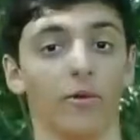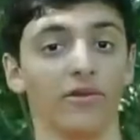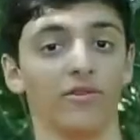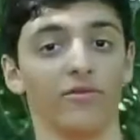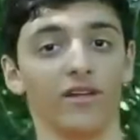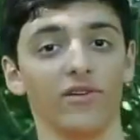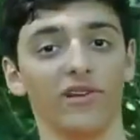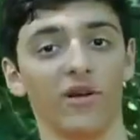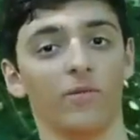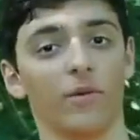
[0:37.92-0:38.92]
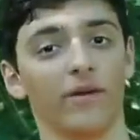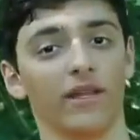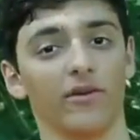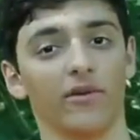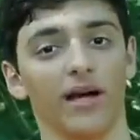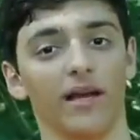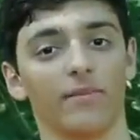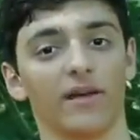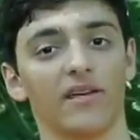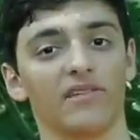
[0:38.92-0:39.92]
Questo video sarà un po' particolare
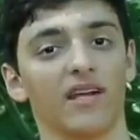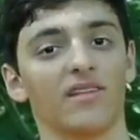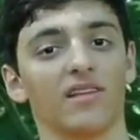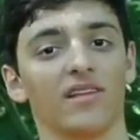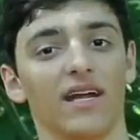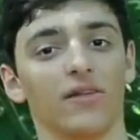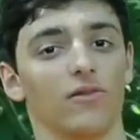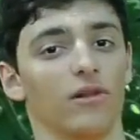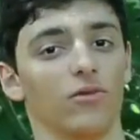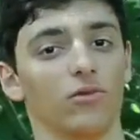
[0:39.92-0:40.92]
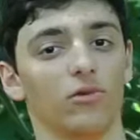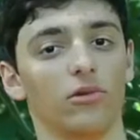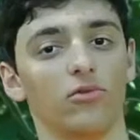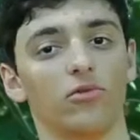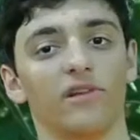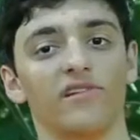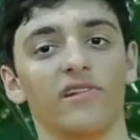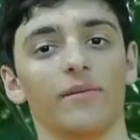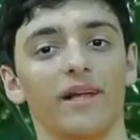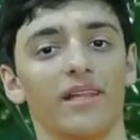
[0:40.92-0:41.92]
perché sarà incentrato del tutto sulla
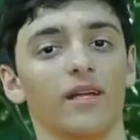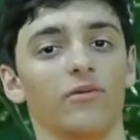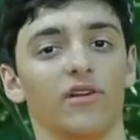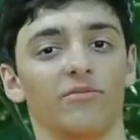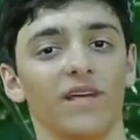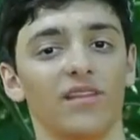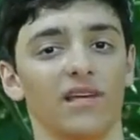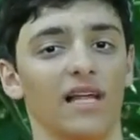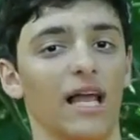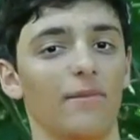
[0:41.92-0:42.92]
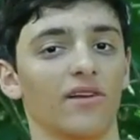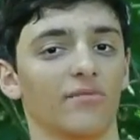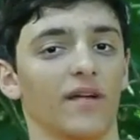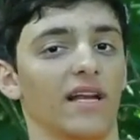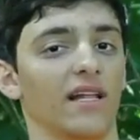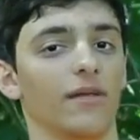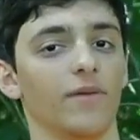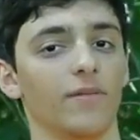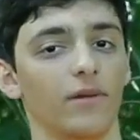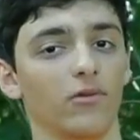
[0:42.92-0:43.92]
sistematica di una specie, l'Abax
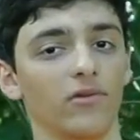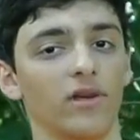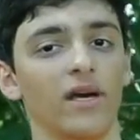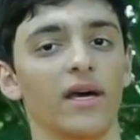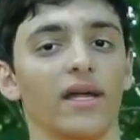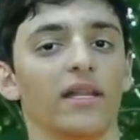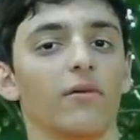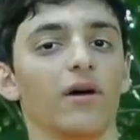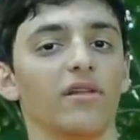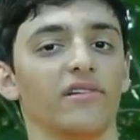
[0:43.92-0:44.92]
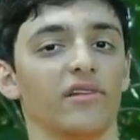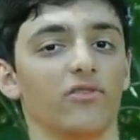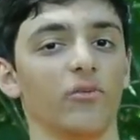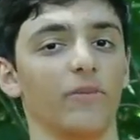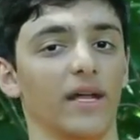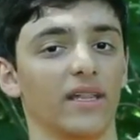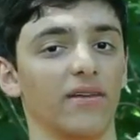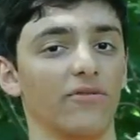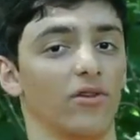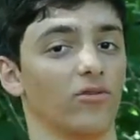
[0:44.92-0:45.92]
parallelepipedus, da quando è stata
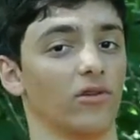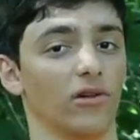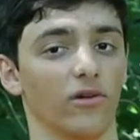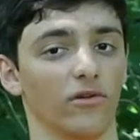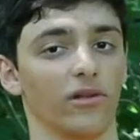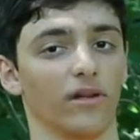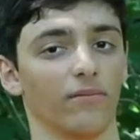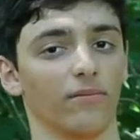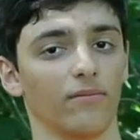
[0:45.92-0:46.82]
scoperta fino ai giorni nostri.